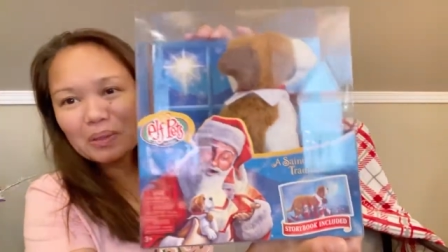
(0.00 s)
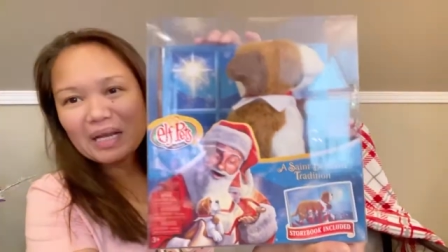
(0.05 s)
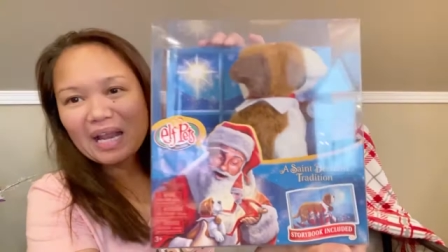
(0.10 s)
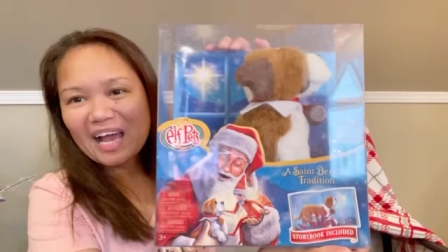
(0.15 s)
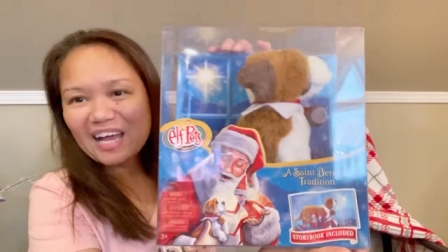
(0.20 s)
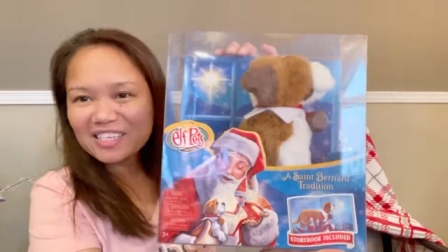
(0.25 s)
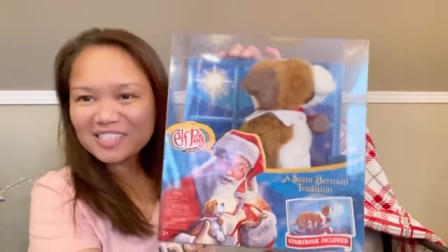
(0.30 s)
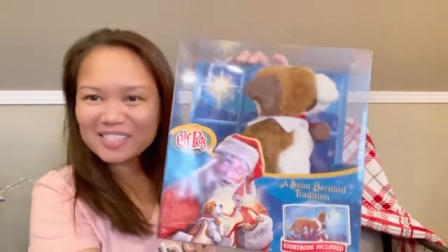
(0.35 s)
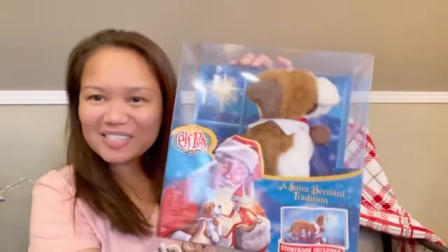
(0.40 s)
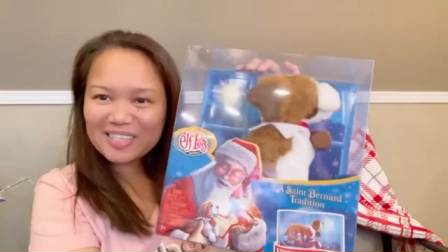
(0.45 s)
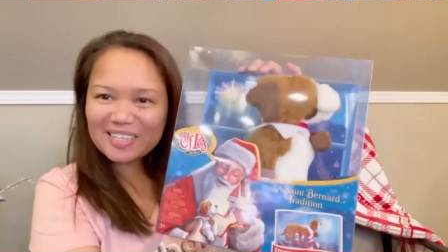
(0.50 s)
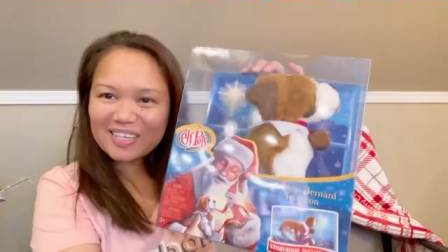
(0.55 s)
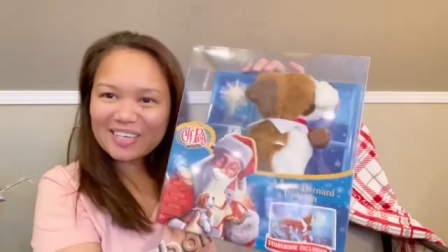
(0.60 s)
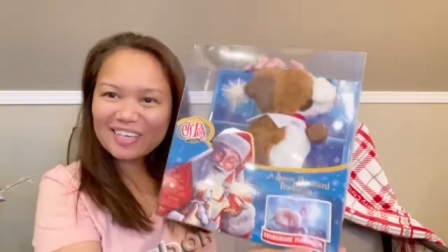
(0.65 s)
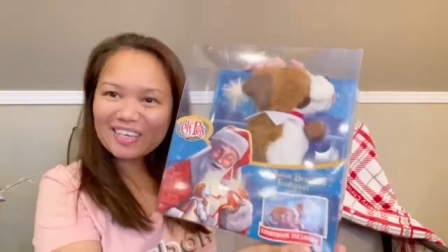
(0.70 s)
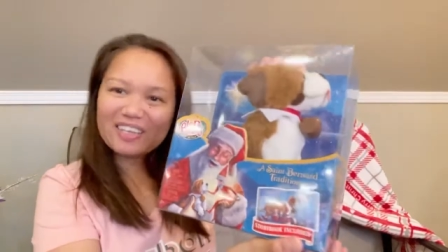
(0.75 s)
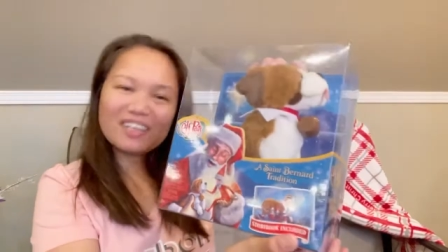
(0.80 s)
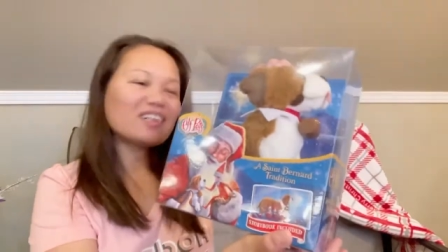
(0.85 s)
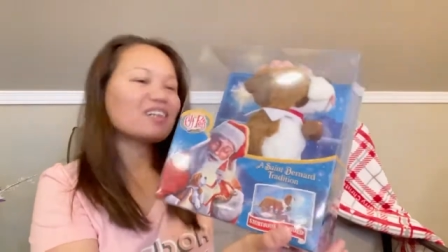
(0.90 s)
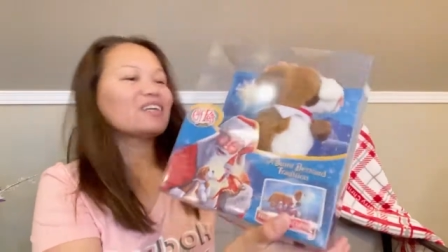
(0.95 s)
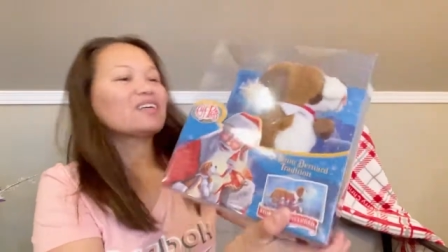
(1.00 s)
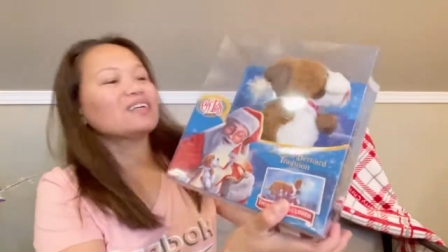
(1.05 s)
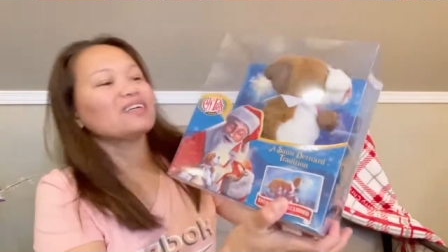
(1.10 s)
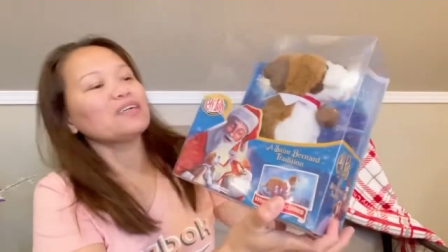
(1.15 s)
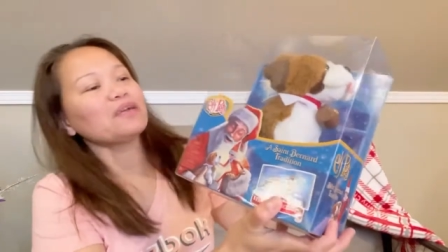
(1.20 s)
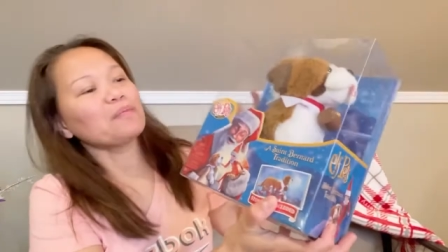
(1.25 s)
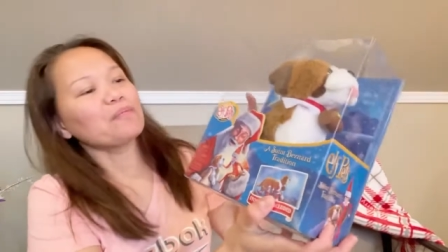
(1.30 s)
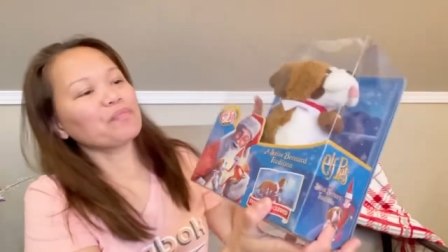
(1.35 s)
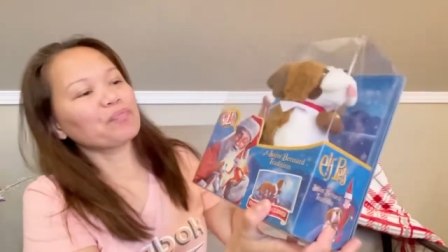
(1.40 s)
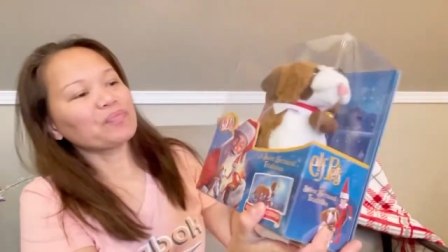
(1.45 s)
last year
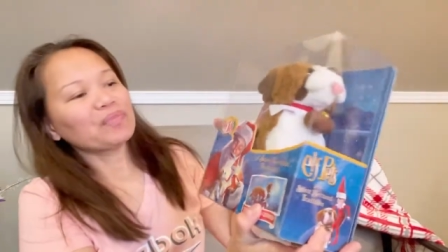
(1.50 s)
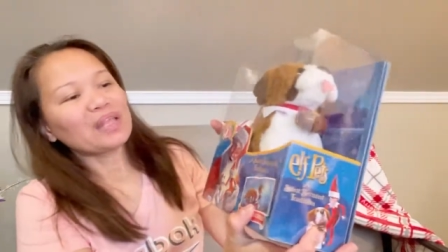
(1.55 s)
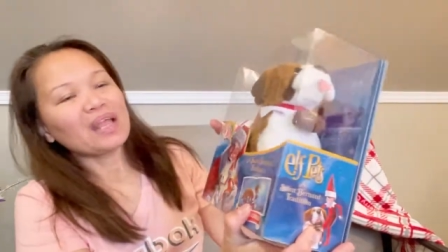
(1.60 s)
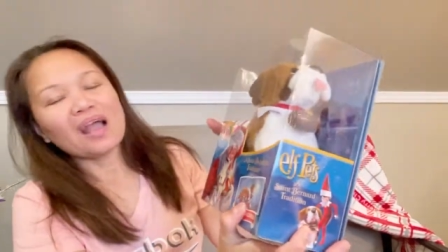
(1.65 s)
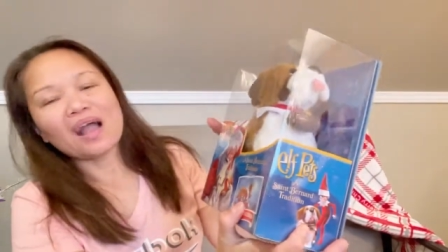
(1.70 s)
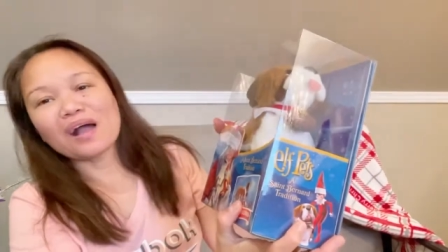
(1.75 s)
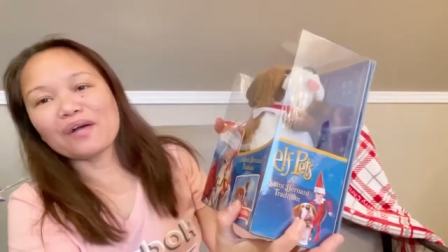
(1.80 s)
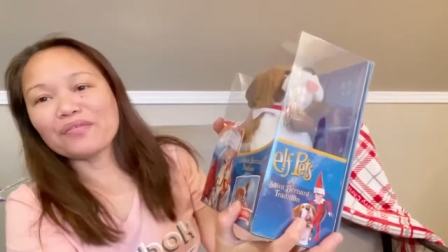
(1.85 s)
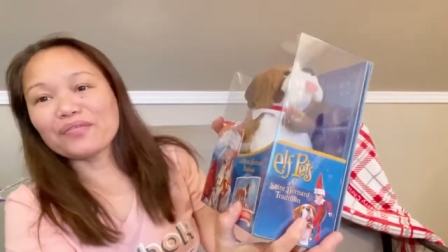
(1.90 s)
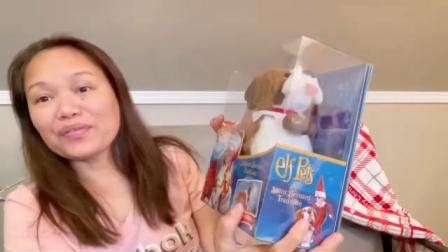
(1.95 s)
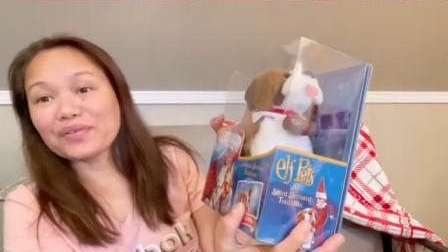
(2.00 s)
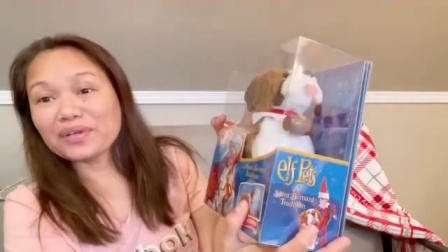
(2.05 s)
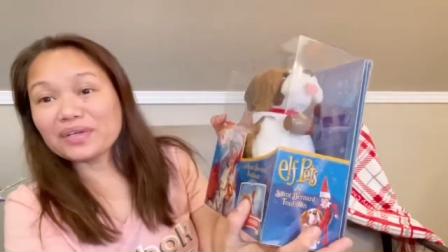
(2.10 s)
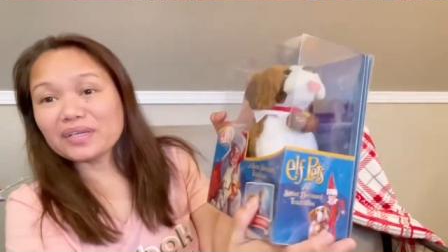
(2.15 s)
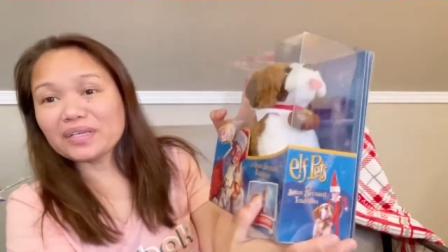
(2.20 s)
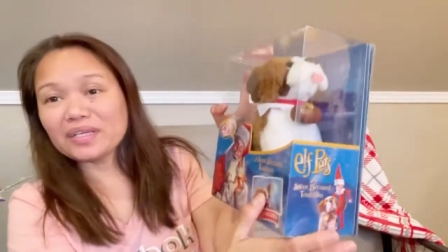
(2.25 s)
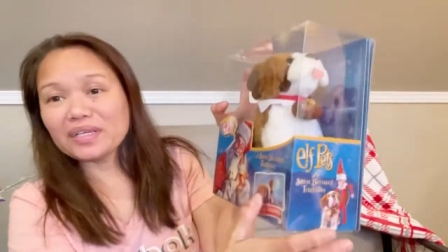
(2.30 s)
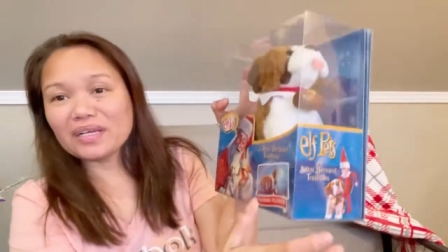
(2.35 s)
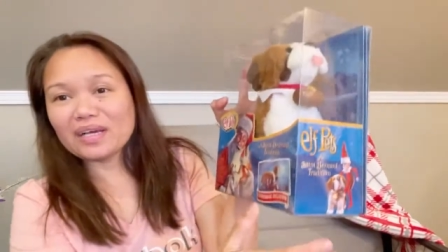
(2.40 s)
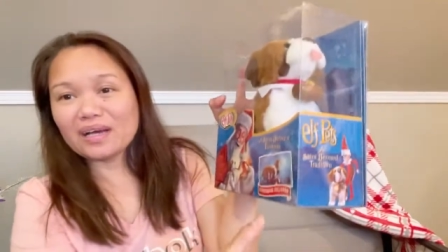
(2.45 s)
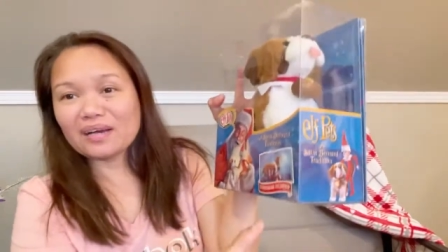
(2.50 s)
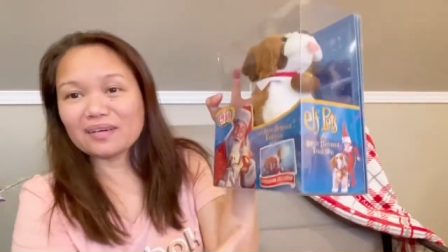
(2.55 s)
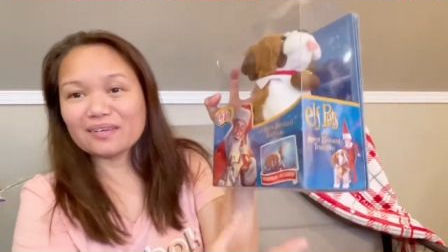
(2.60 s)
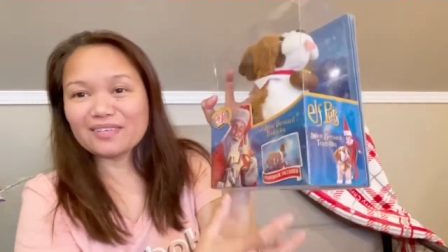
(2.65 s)
after the uh,